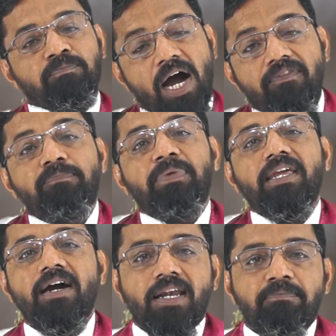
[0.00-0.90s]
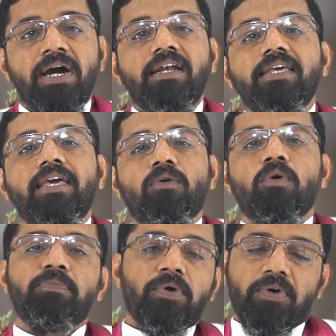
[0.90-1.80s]
பாவ பரிகார பலியே
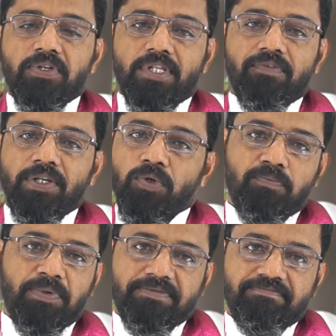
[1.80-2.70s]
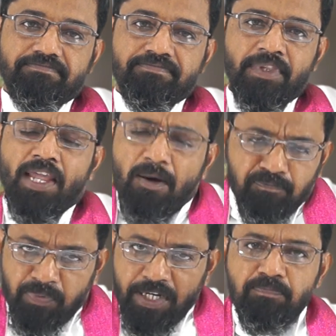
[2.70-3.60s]
ஒப்பு கொடுத்தவர் யோபு
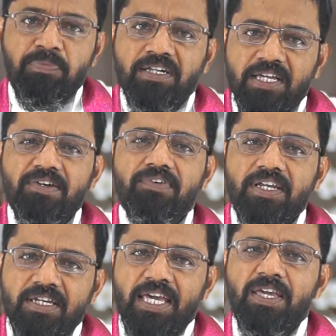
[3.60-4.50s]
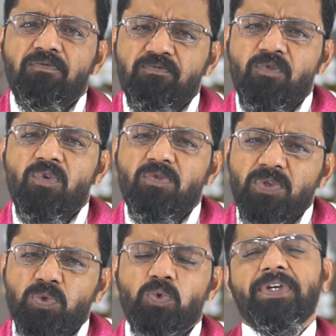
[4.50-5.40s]
அப்படிப்பட்ட இவருக்கே எவ்வளவு
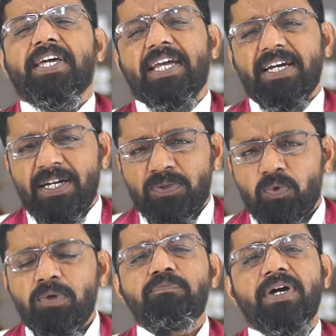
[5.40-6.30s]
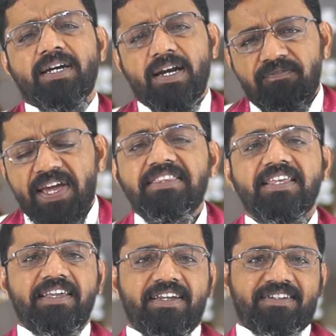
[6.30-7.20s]
துயரங்கள் துன்பங்கள்
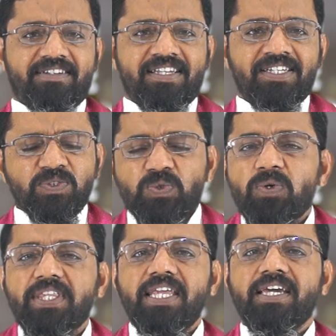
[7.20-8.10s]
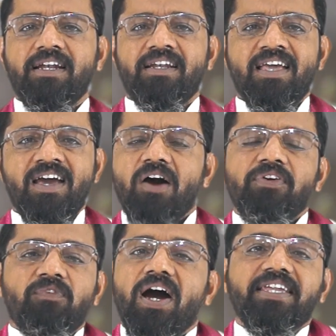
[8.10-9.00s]
வேதனைகள் சோதனைகள்
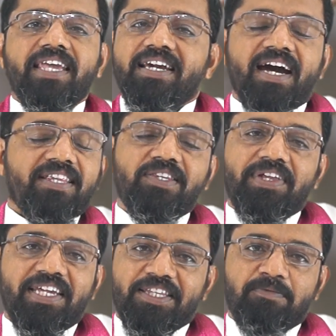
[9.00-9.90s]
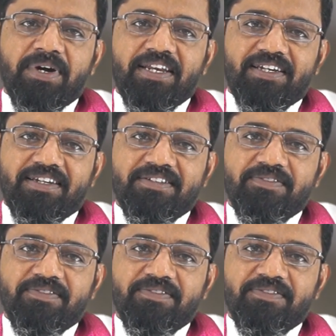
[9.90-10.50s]
அவர் வாழ்க்கையில் கடந்து வருகிறது பாருங்க